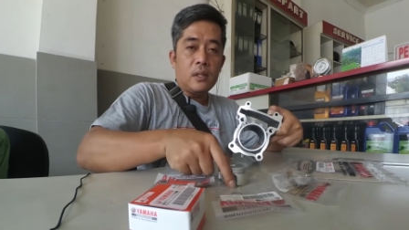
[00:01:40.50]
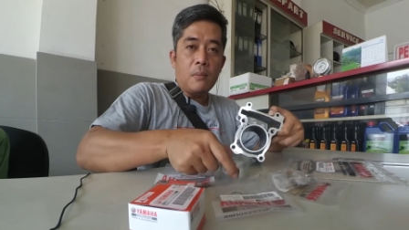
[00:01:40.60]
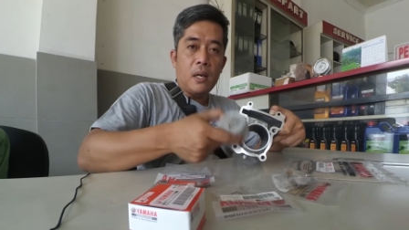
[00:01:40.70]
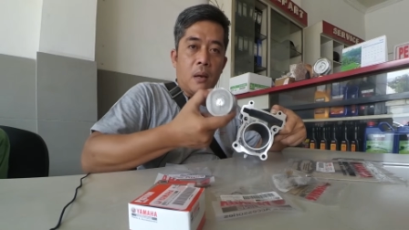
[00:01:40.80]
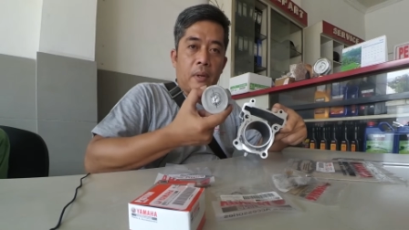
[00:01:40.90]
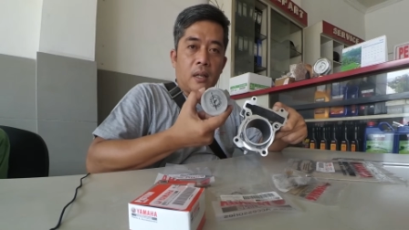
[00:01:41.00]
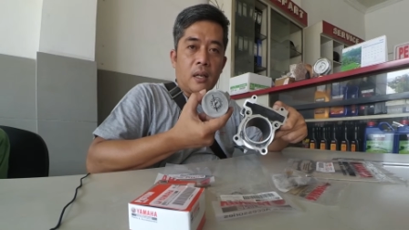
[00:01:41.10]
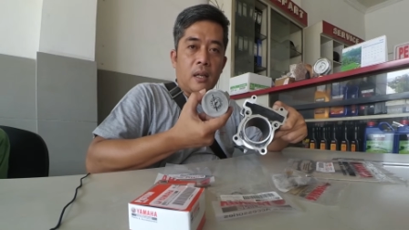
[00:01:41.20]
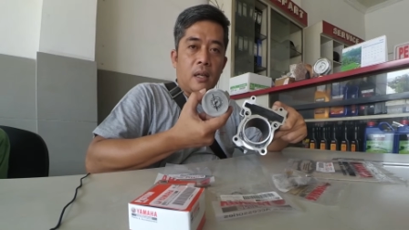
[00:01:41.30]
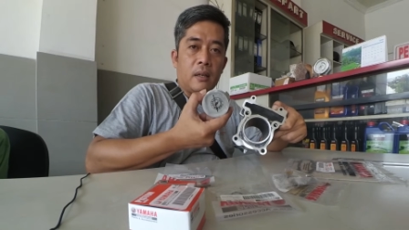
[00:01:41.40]
sama diameter
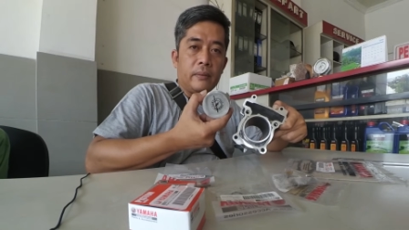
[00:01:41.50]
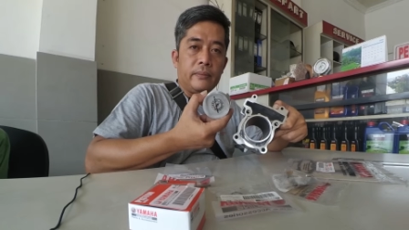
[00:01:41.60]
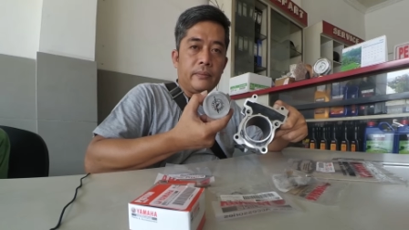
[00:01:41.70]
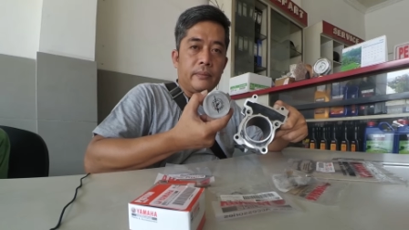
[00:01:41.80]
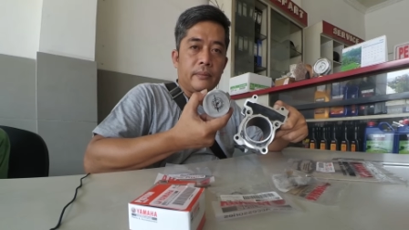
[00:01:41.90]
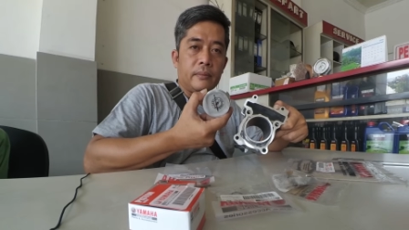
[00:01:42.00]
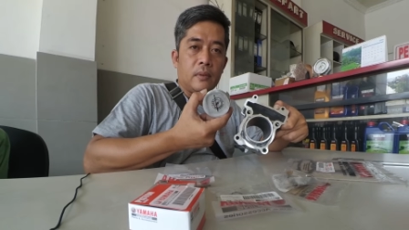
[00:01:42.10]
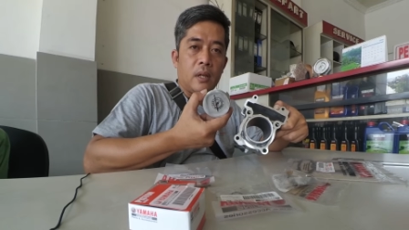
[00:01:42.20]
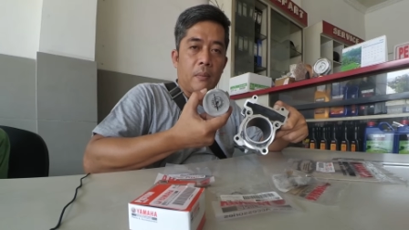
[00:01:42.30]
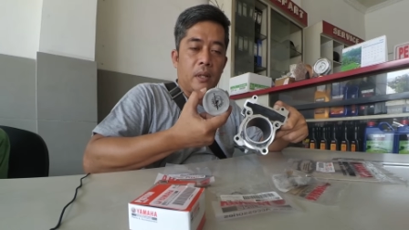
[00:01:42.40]
ini
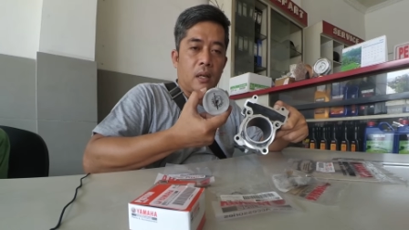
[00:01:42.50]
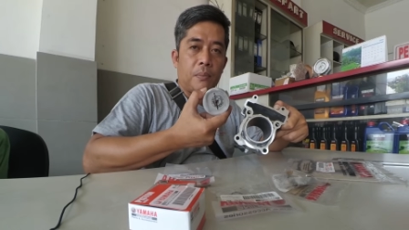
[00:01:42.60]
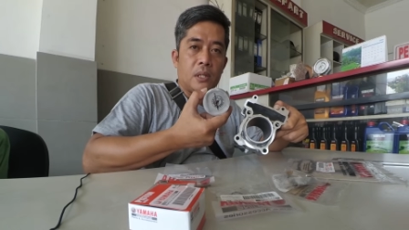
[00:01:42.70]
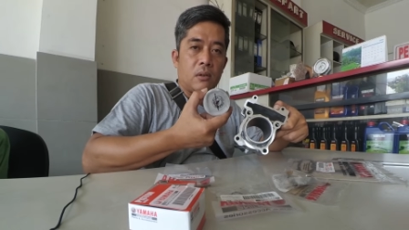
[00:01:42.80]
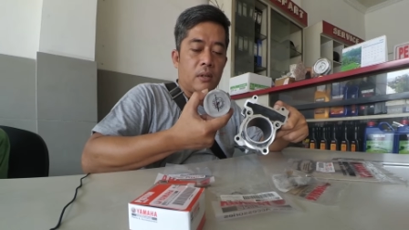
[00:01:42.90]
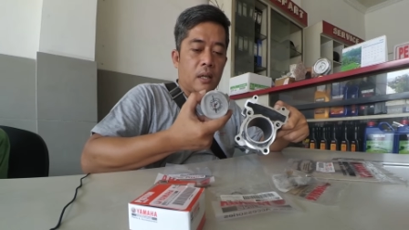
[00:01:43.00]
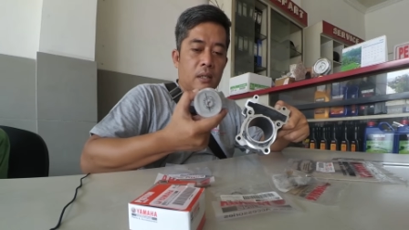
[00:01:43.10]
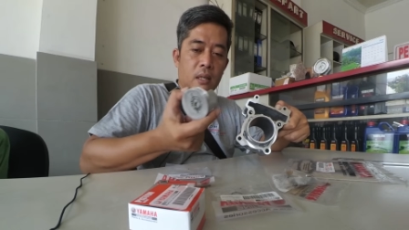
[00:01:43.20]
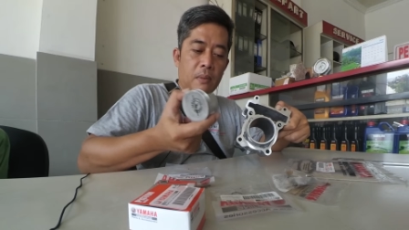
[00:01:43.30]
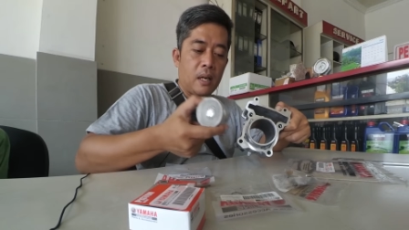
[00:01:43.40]
diameter pistonnya
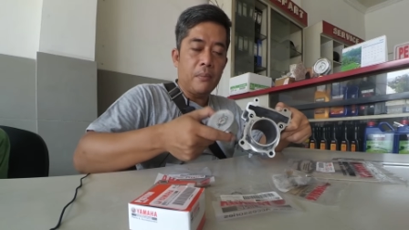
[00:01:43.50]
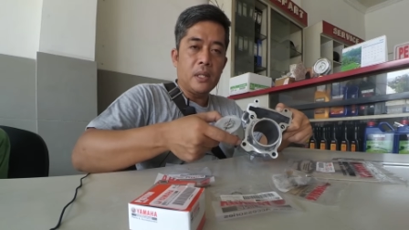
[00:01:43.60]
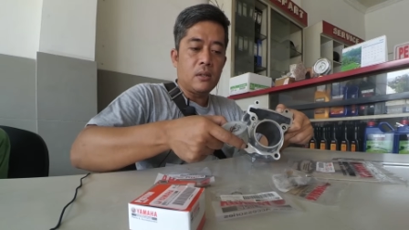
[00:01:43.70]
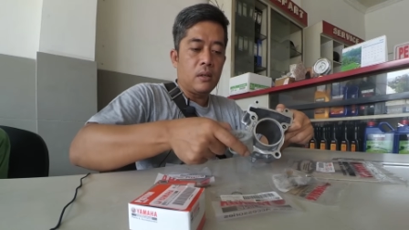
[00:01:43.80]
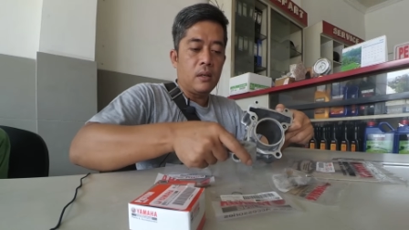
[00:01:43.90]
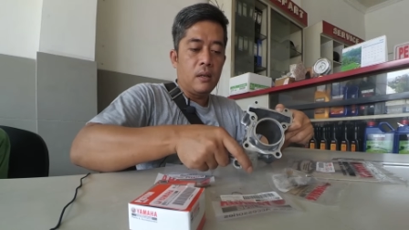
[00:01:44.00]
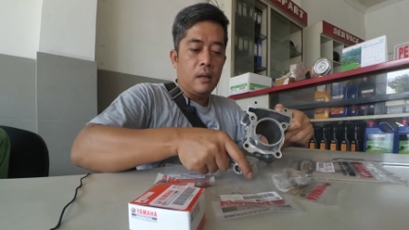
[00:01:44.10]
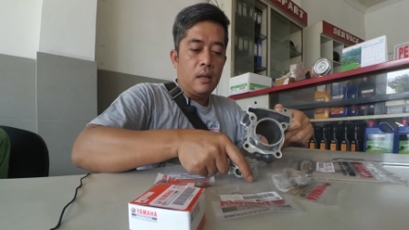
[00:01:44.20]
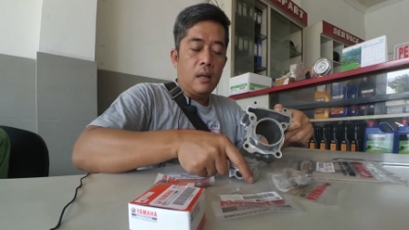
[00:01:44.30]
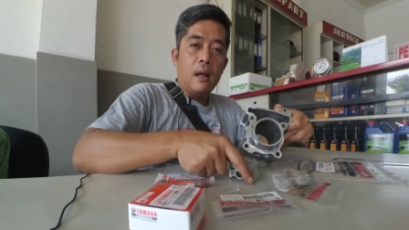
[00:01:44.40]
sama ring piston
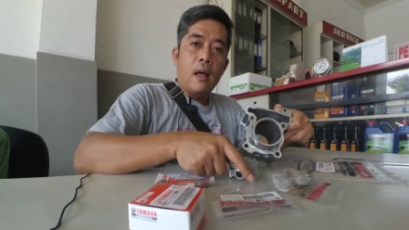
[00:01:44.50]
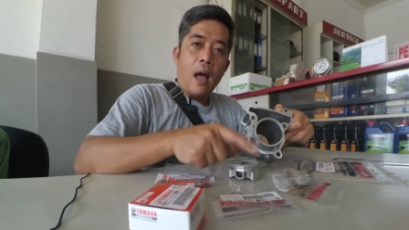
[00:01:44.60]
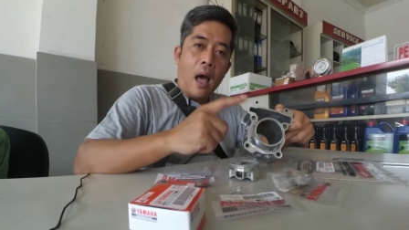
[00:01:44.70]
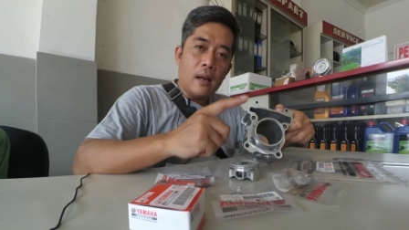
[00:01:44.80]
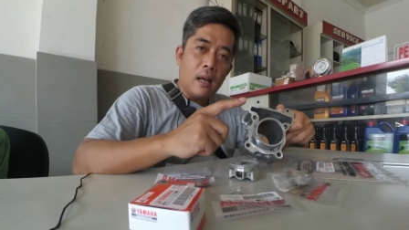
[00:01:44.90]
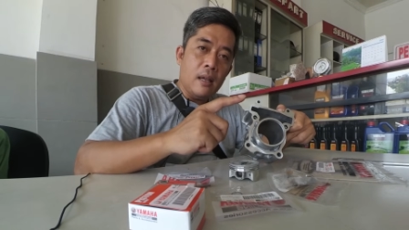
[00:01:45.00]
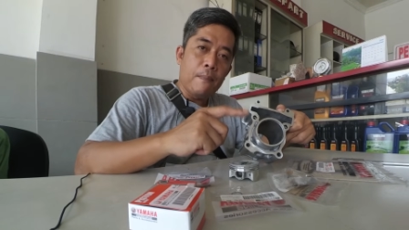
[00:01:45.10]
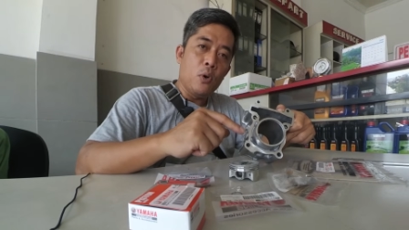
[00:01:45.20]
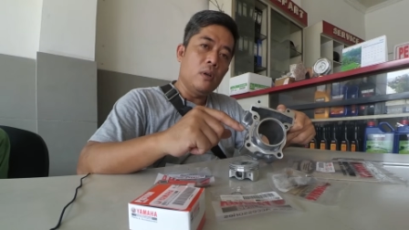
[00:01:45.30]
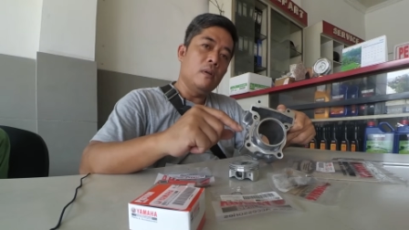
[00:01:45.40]

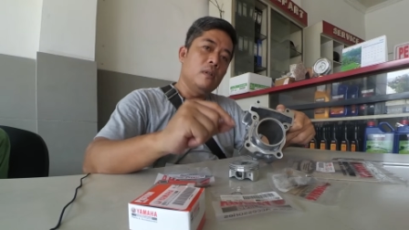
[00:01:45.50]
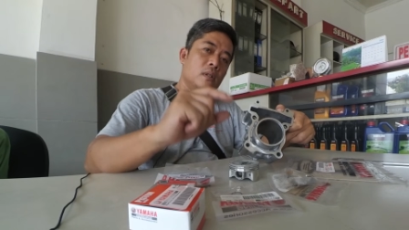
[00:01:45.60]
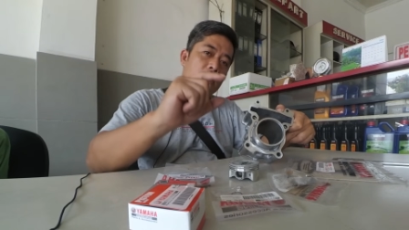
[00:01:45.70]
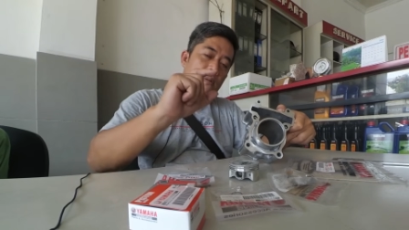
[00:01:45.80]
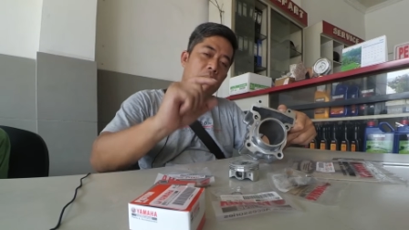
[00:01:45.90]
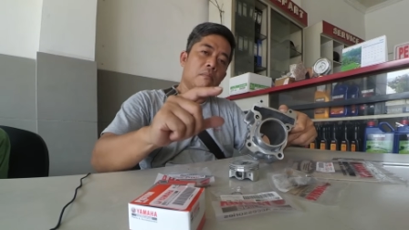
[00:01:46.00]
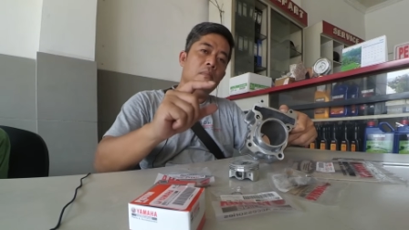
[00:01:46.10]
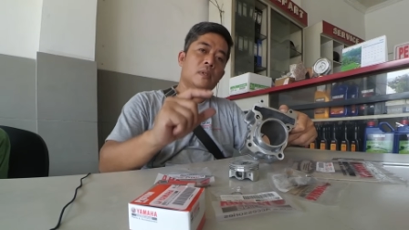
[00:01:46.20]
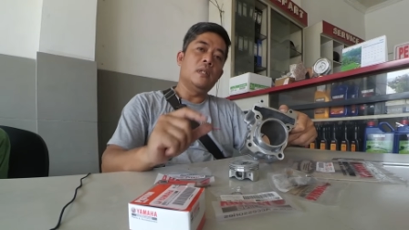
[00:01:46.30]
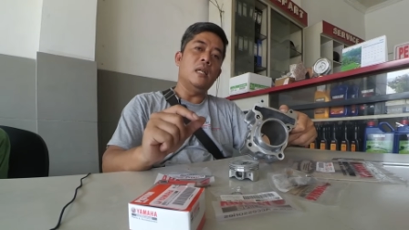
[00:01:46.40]
harganya pun
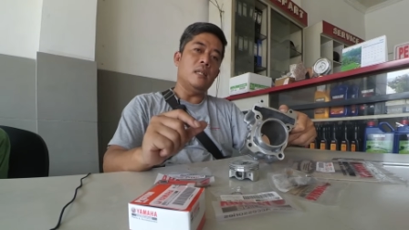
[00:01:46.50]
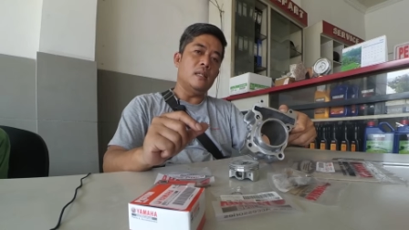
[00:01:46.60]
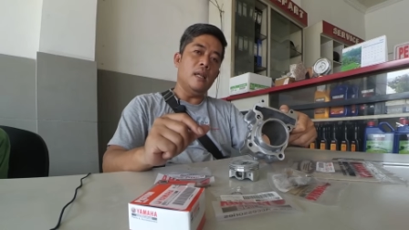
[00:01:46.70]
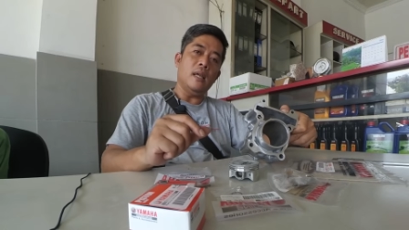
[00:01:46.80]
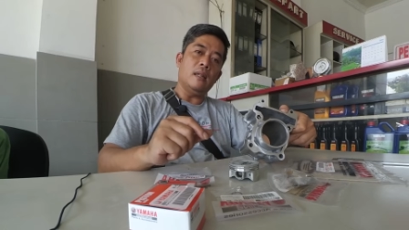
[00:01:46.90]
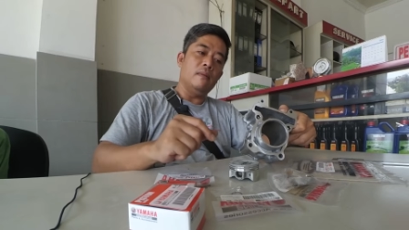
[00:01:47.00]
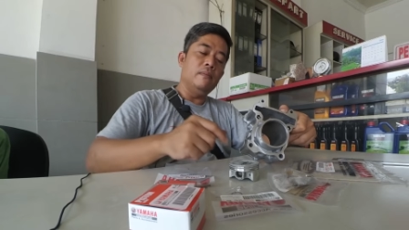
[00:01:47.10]
selisih sedikit